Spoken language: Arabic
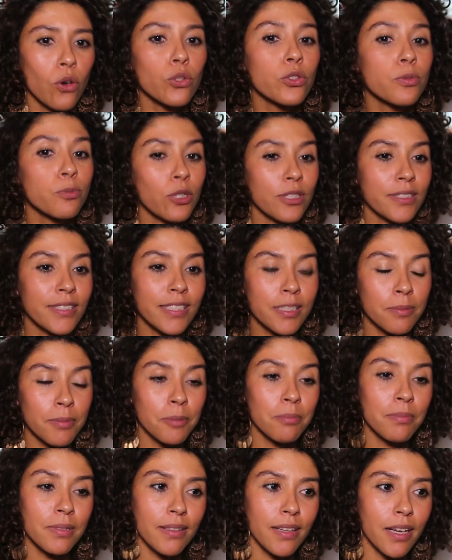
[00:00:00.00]
اسبوع
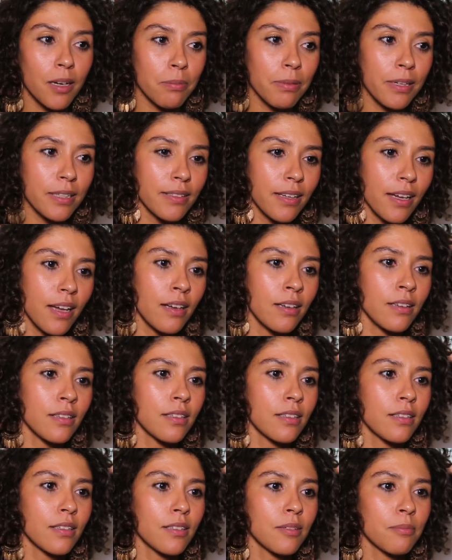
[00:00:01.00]
التصميم بالدار البيضاء
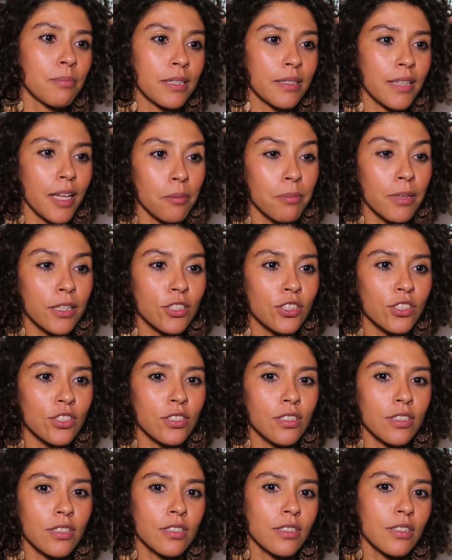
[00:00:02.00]
آه، برنامج
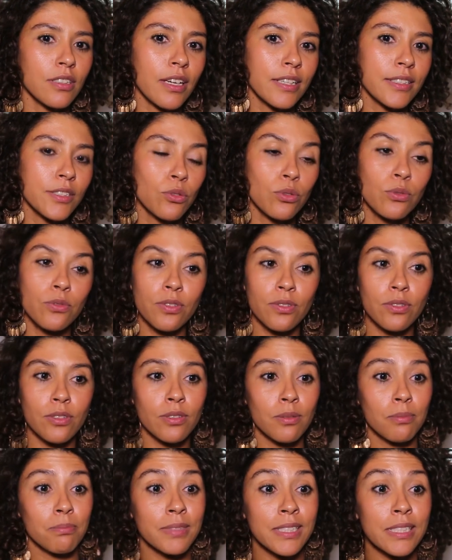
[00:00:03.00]
آه، غادي يكون في
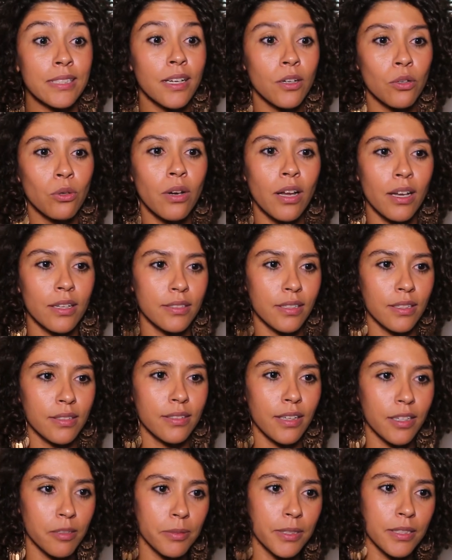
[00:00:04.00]
المدينه كلها ديال
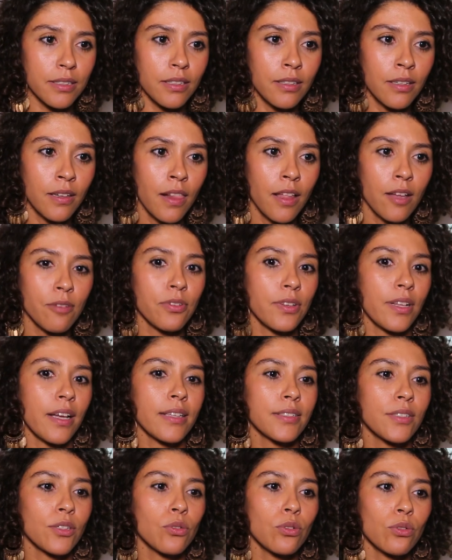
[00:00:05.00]
الدار البيضاء فين
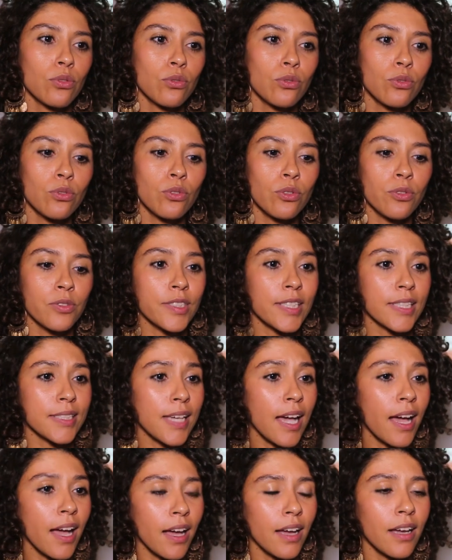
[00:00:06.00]
غادي يكونوا
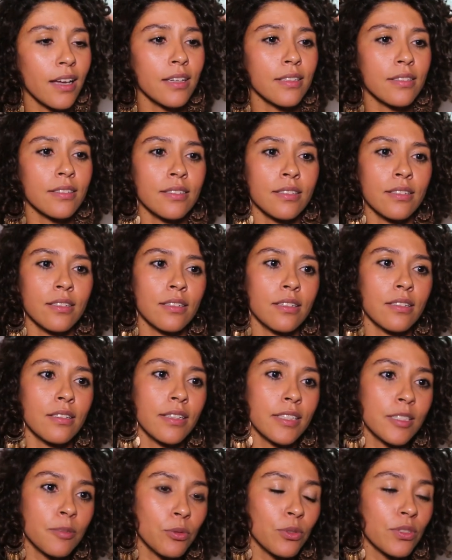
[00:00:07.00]
افتتاحات
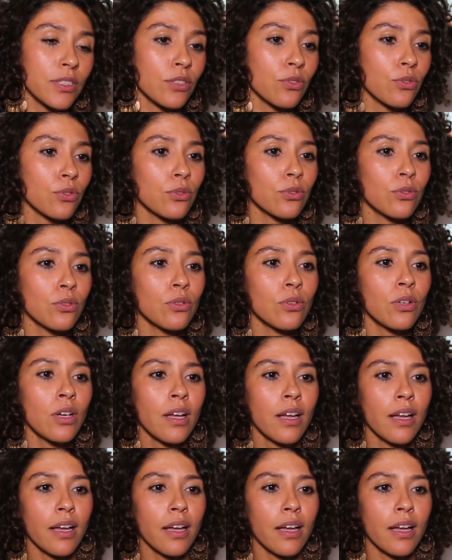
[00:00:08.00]
اكسبوزيسيون آه،